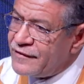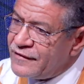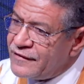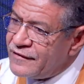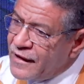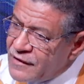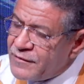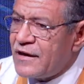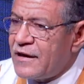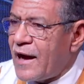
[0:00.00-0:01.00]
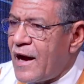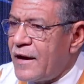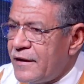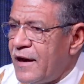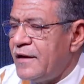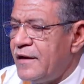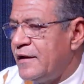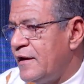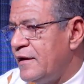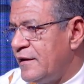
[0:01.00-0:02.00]
اعتبر ان أن
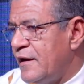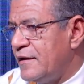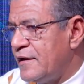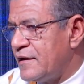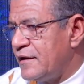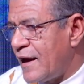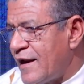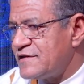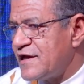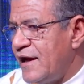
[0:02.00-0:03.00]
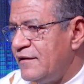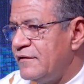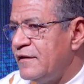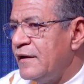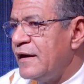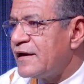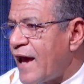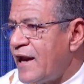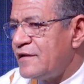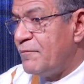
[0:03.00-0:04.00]
أن قناة الساحل
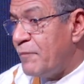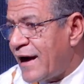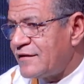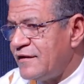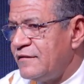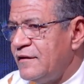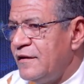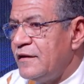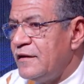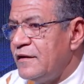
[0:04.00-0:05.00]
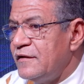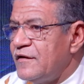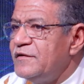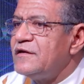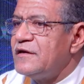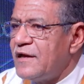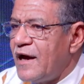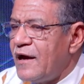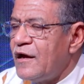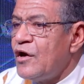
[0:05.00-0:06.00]
كانت سباقة لتلبية
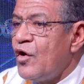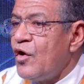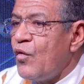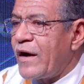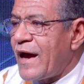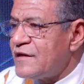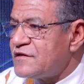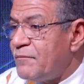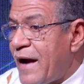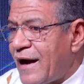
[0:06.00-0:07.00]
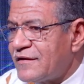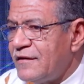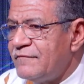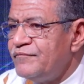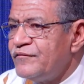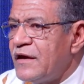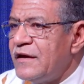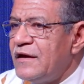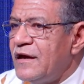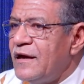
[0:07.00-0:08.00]
النداء وكانت سباقة
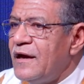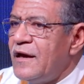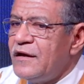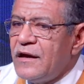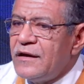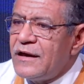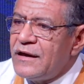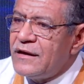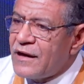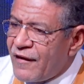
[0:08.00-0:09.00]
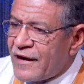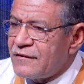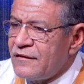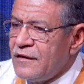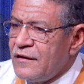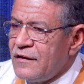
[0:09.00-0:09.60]
آه، للنظر